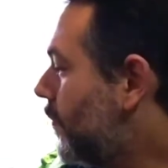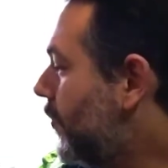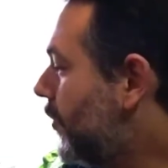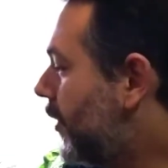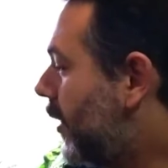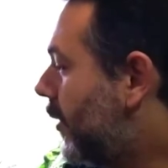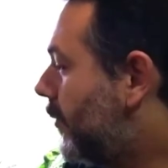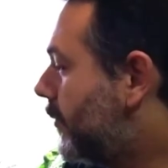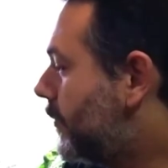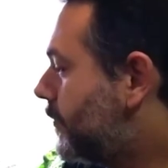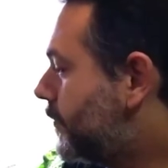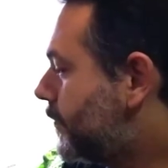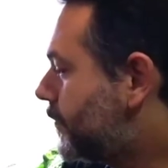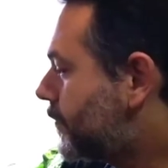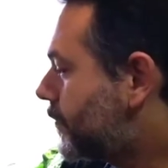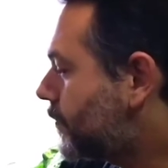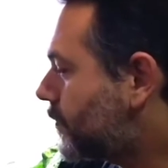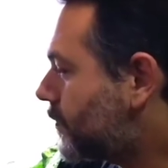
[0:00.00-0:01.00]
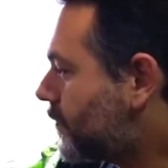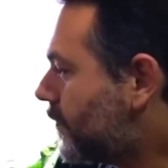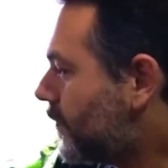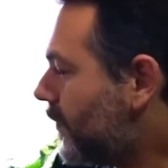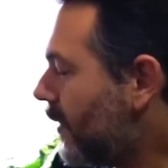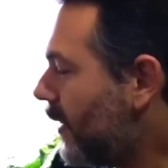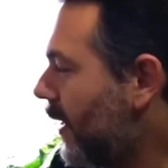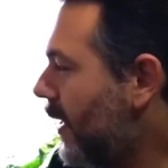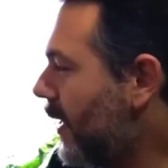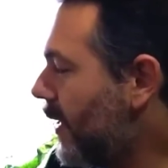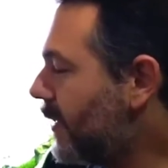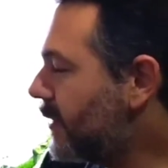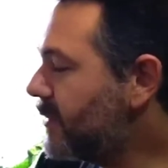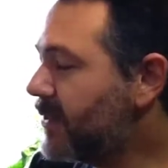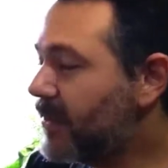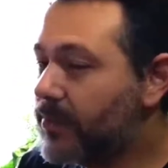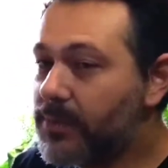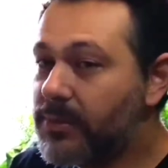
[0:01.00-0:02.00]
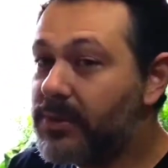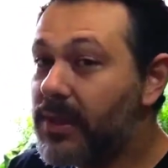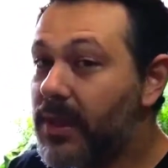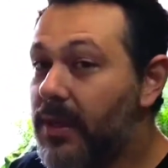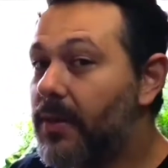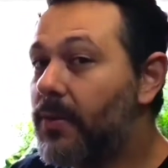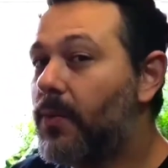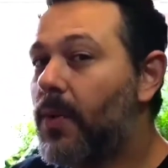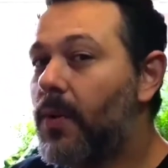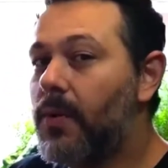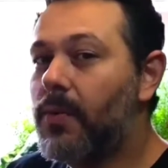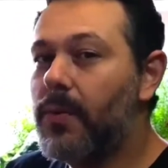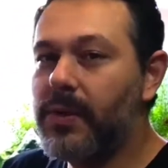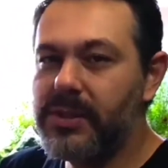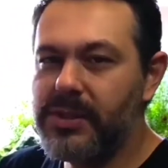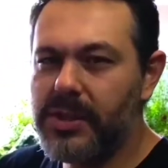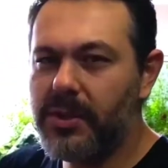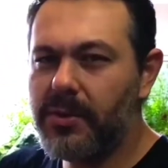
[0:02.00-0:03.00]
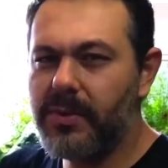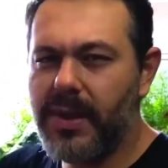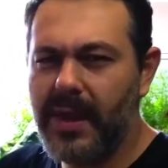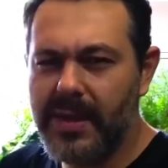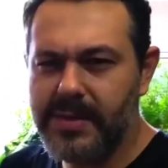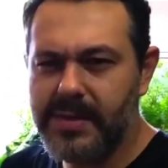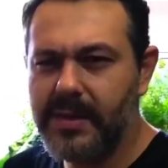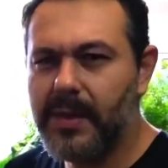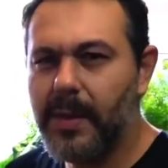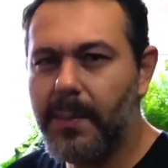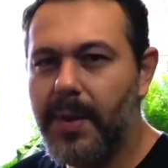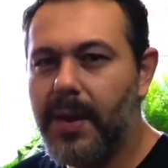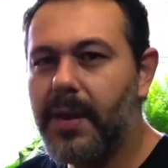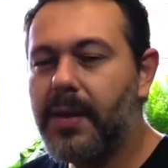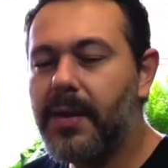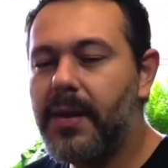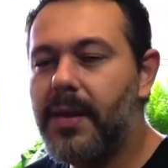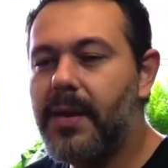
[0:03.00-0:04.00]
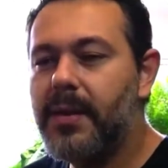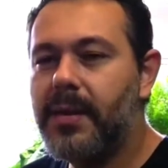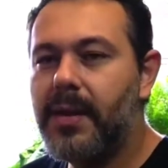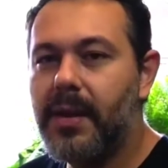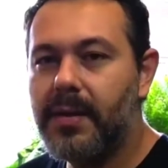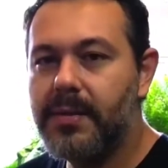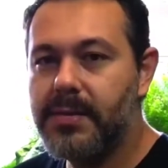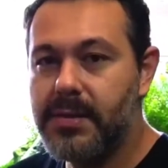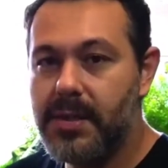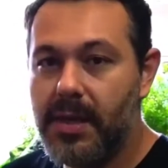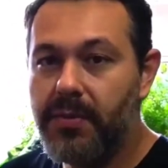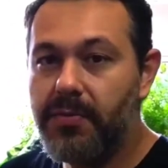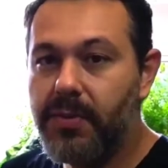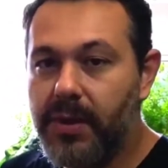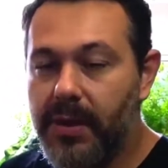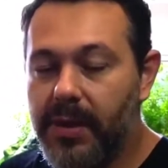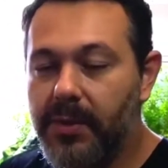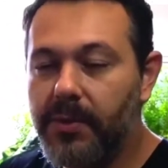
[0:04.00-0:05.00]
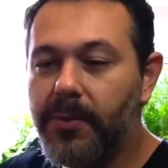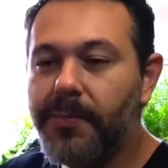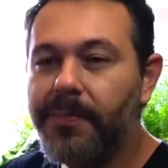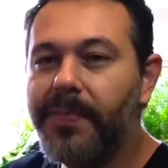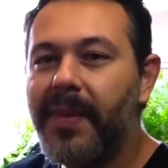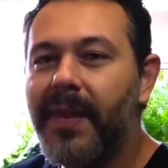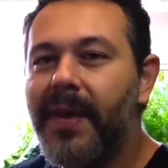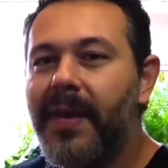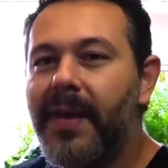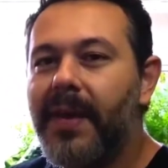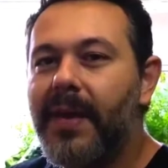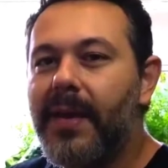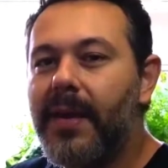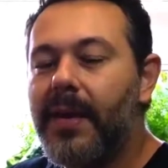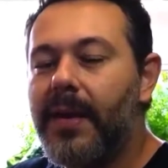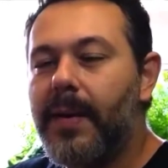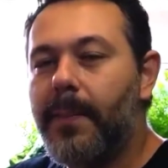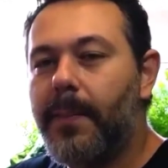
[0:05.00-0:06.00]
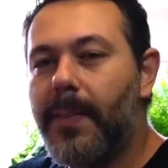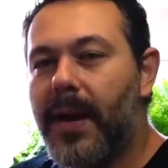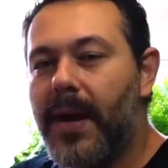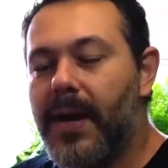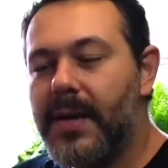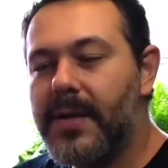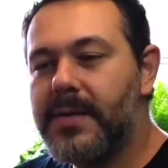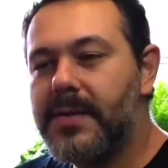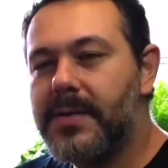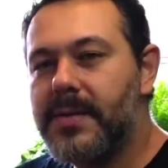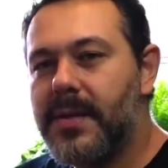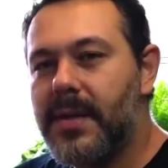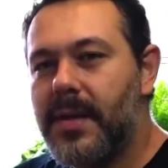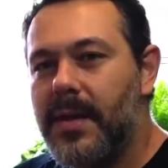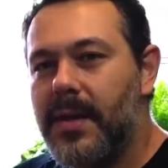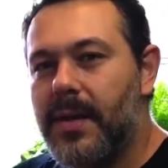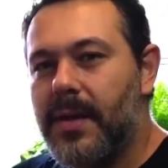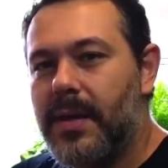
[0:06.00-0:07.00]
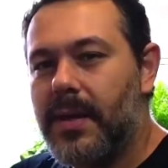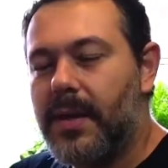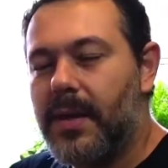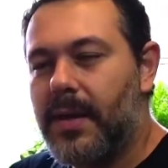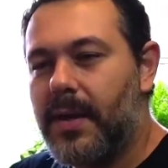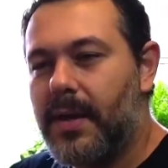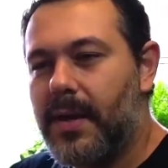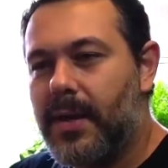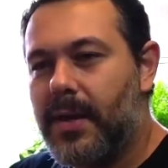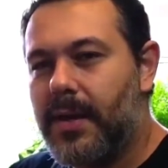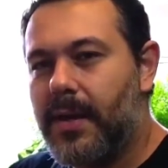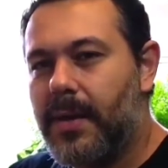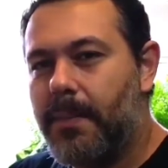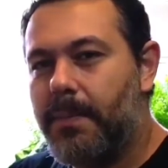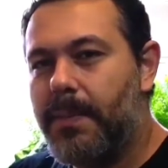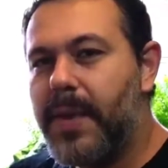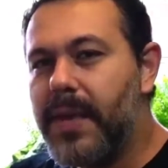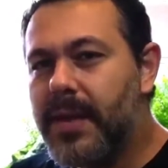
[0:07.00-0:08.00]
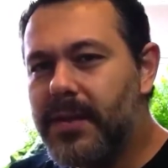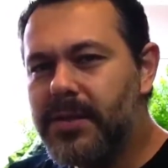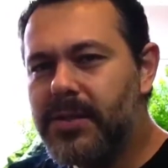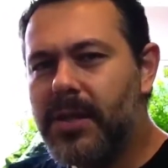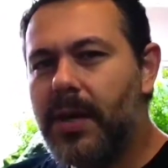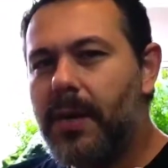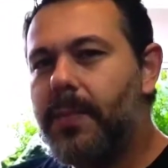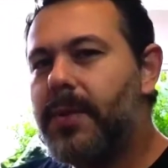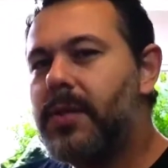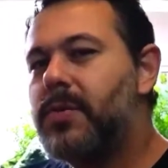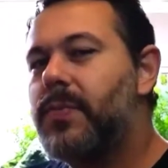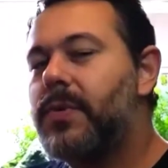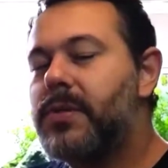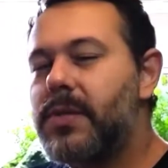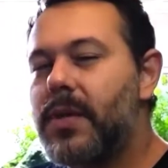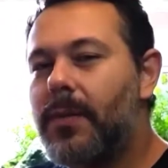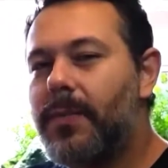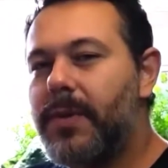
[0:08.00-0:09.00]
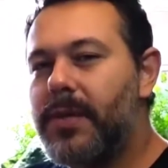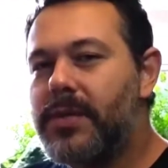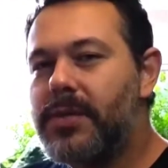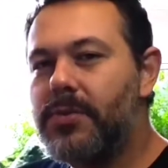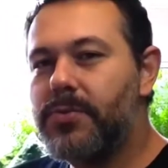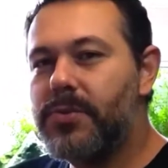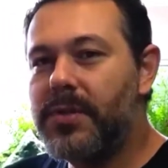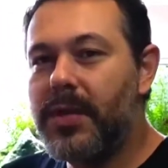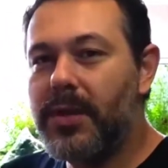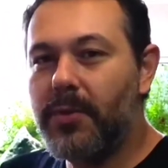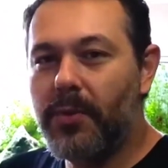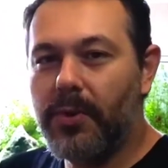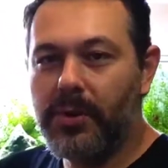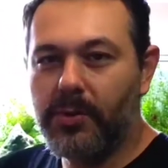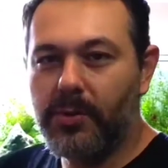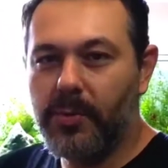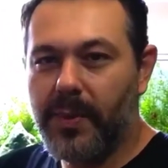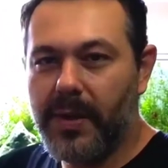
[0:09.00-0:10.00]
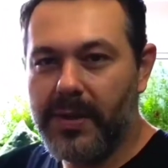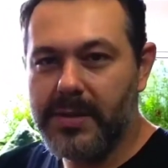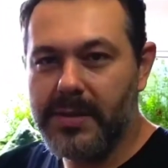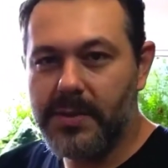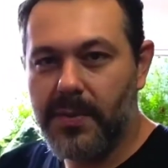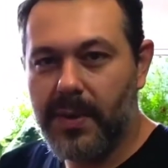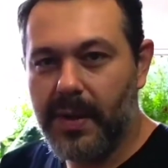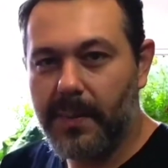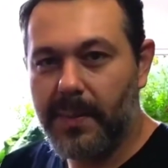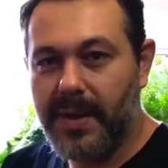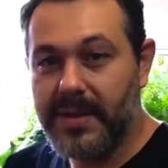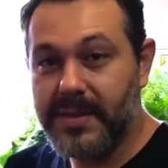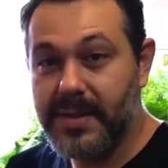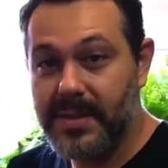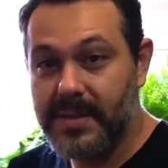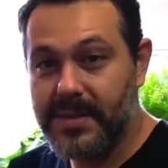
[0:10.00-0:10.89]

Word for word: Então, é assim, eu não sei qual antigo que é essa tabela que ele está se referindo, mas ah, bem antigamente, antigamente o silicone no Brasil era mais